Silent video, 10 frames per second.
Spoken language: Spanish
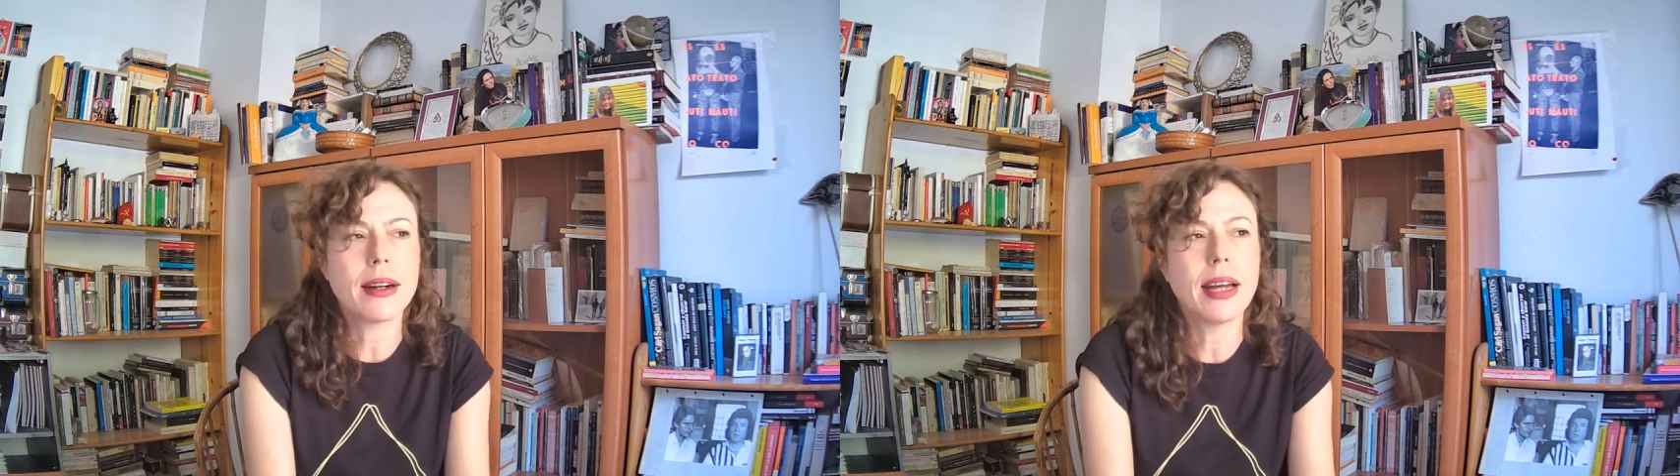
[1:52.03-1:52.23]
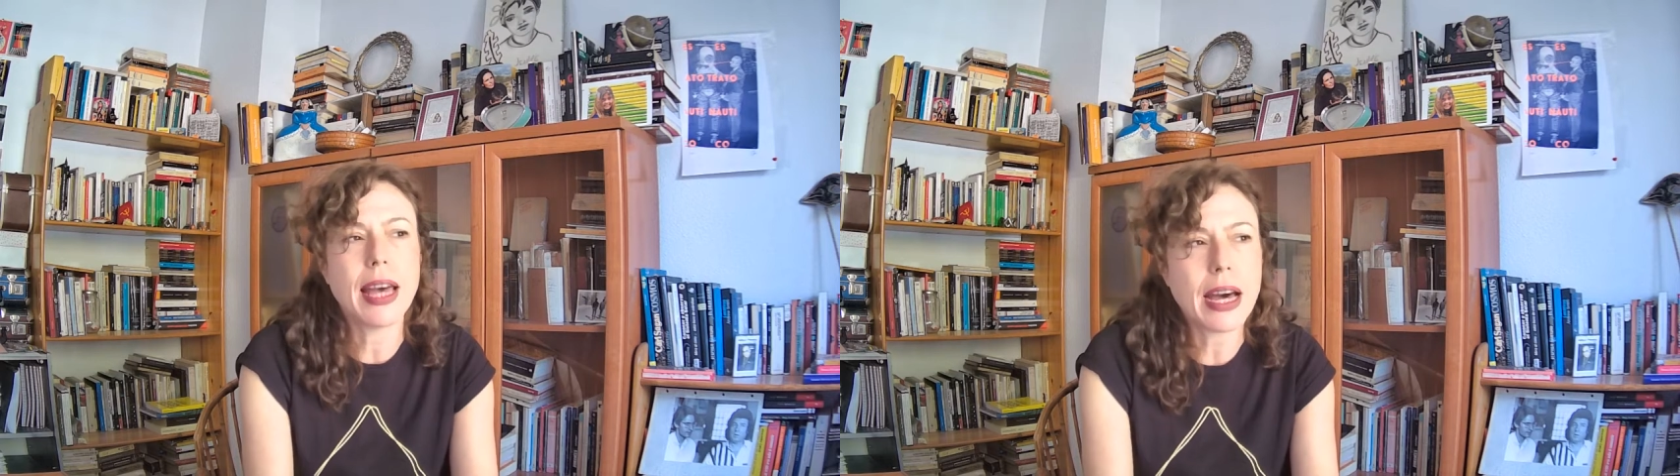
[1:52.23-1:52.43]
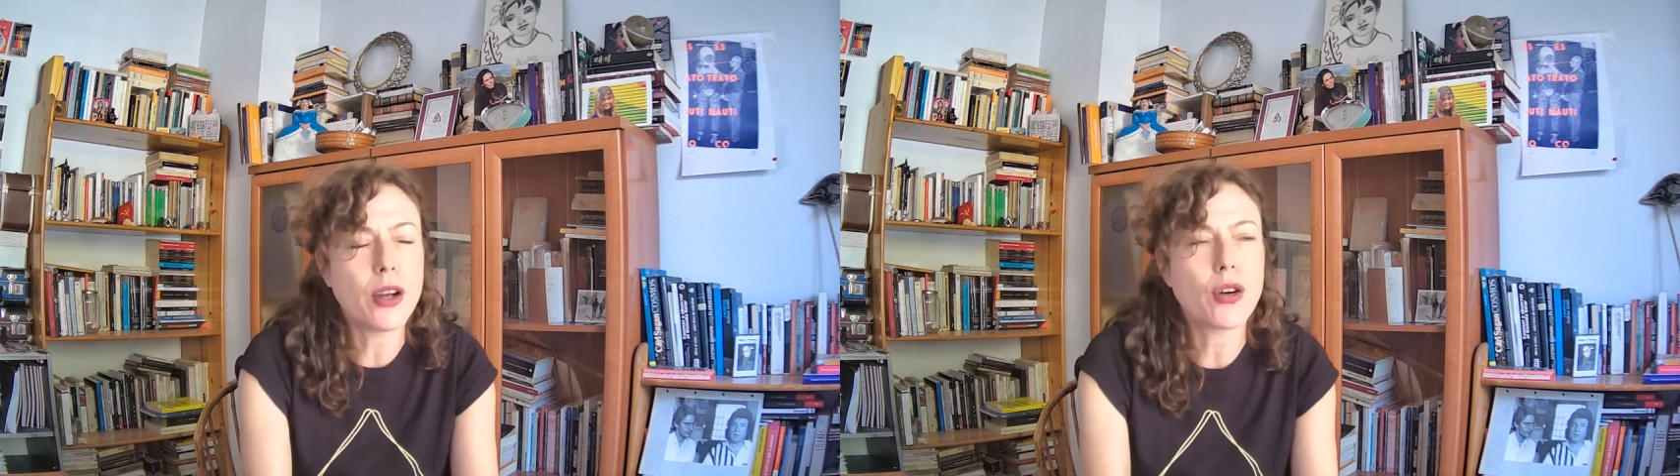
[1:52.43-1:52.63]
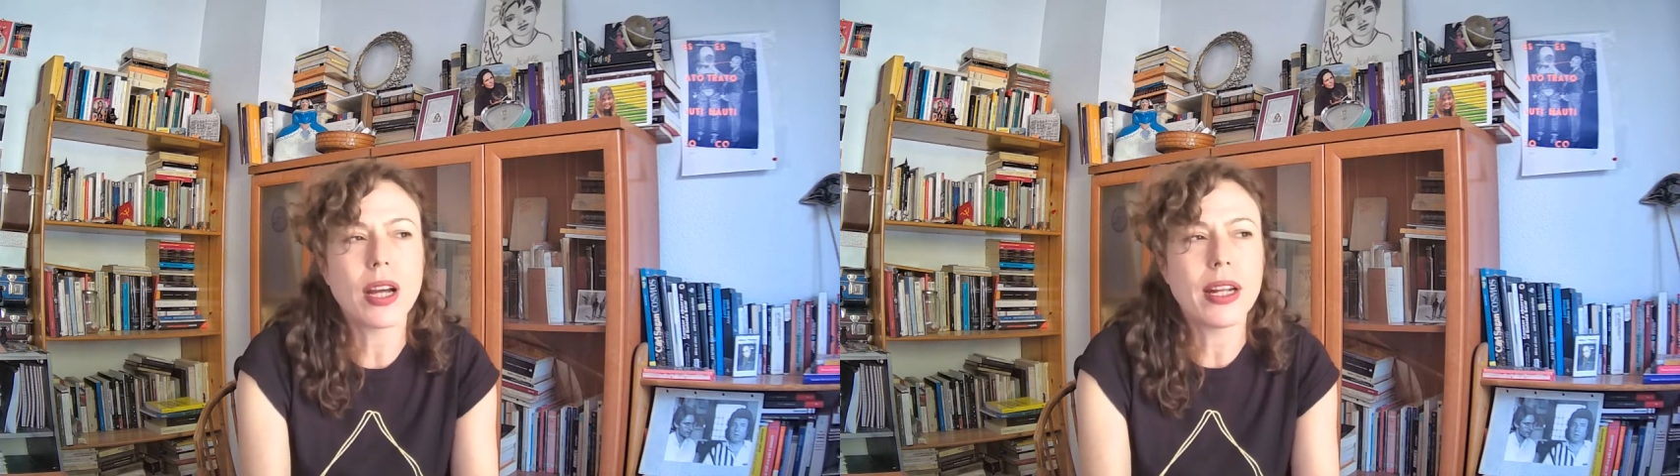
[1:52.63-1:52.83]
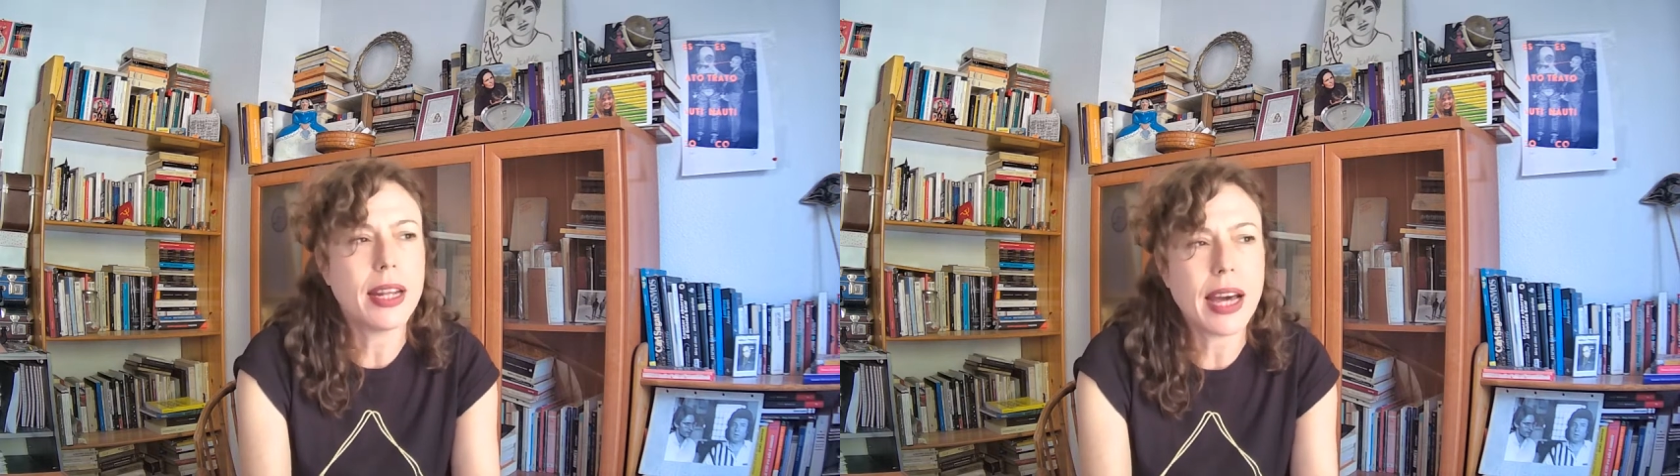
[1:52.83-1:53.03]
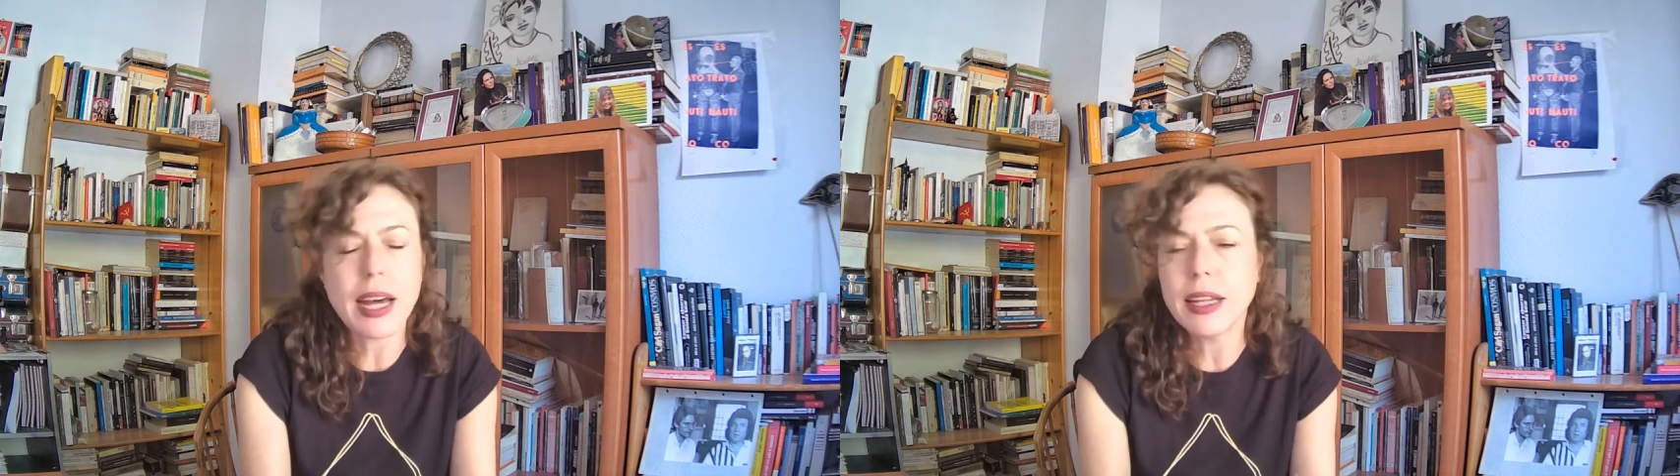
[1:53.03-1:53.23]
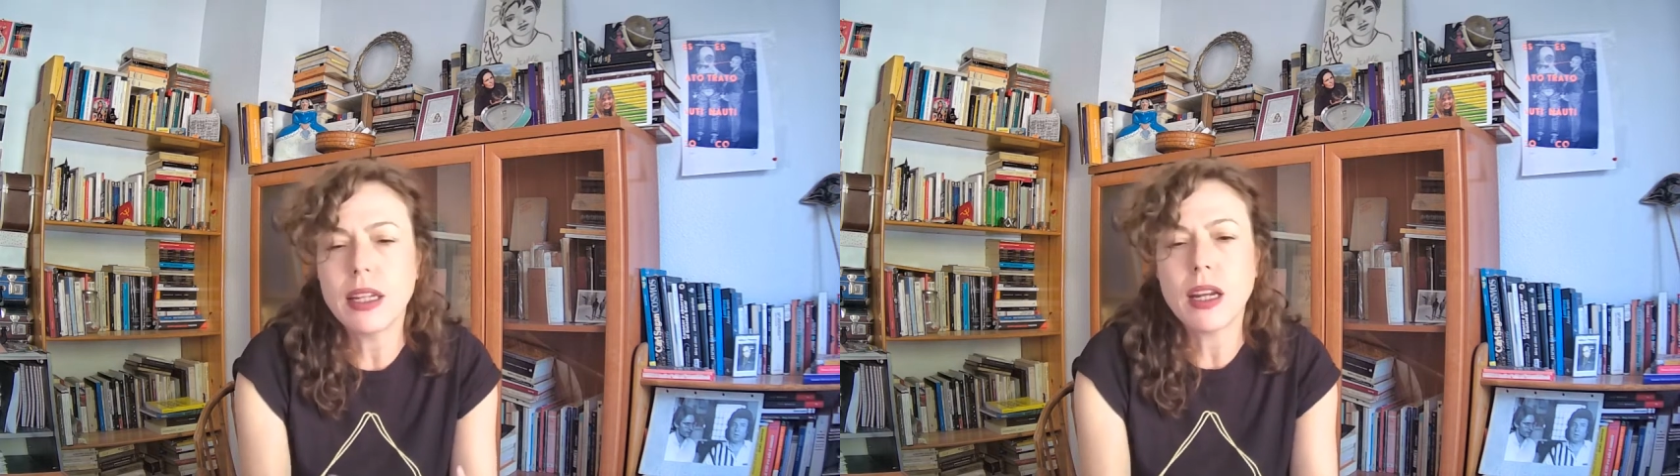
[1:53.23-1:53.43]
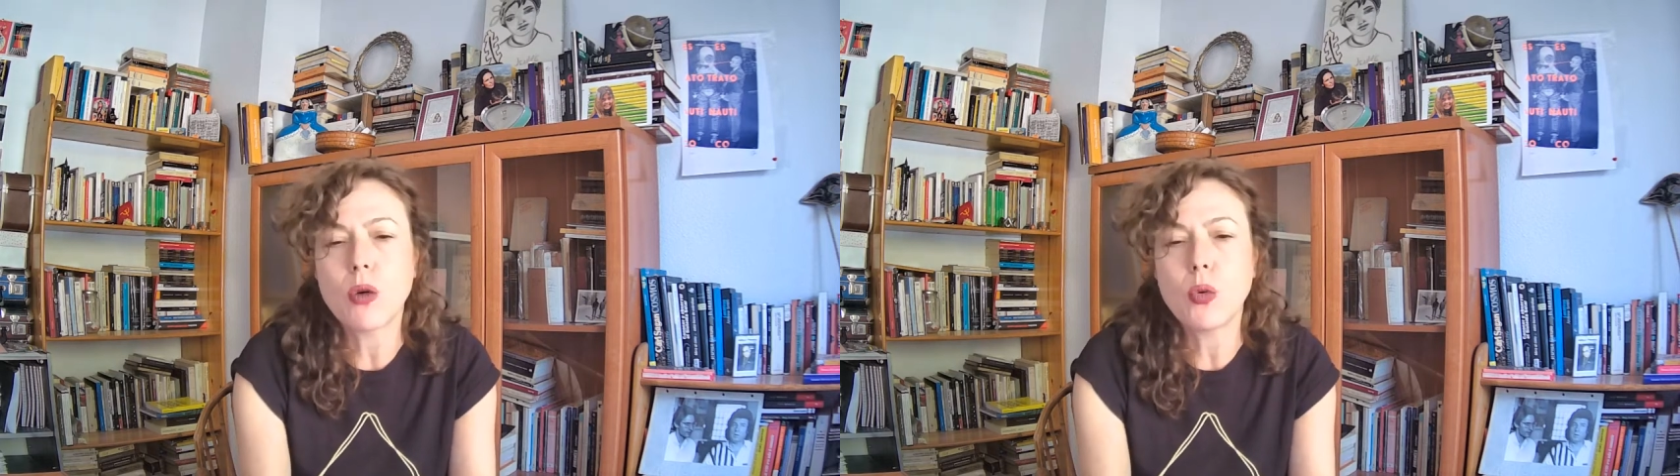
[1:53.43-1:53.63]
crear o generar,
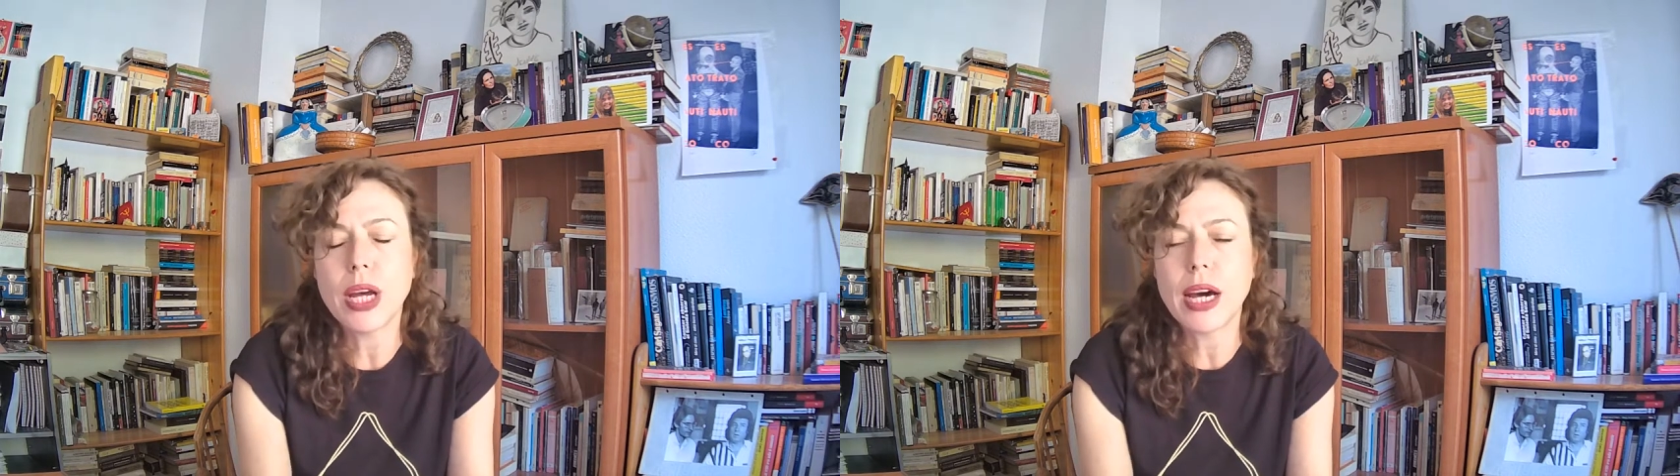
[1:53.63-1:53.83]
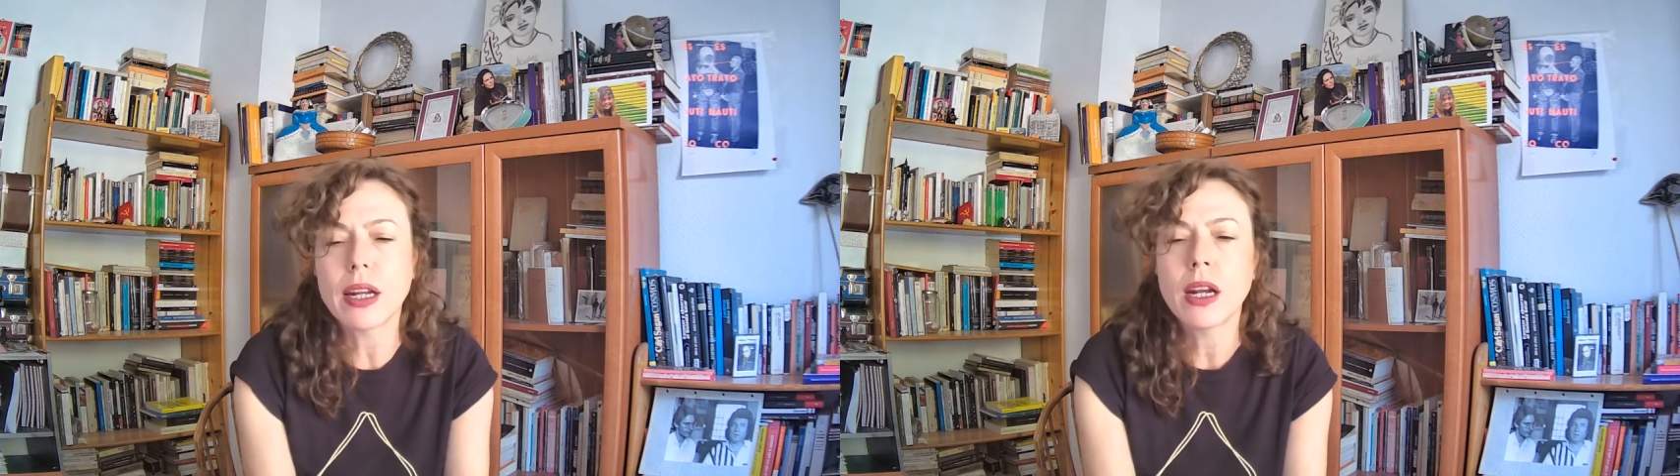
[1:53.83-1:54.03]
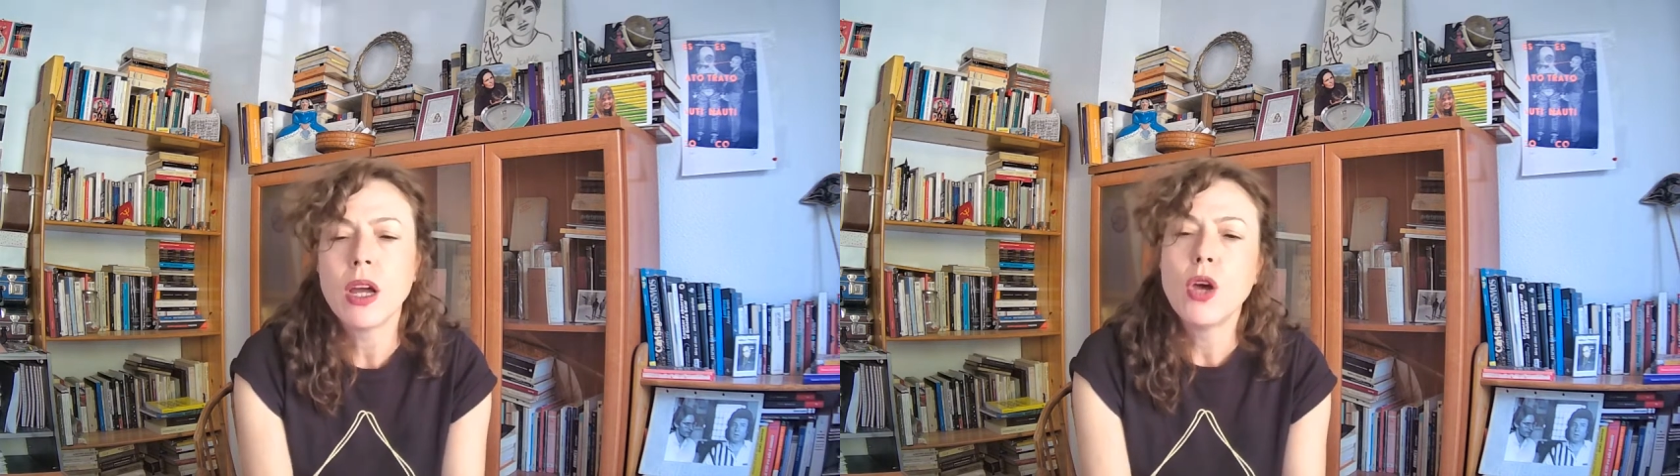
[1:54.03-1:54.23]
inaugurar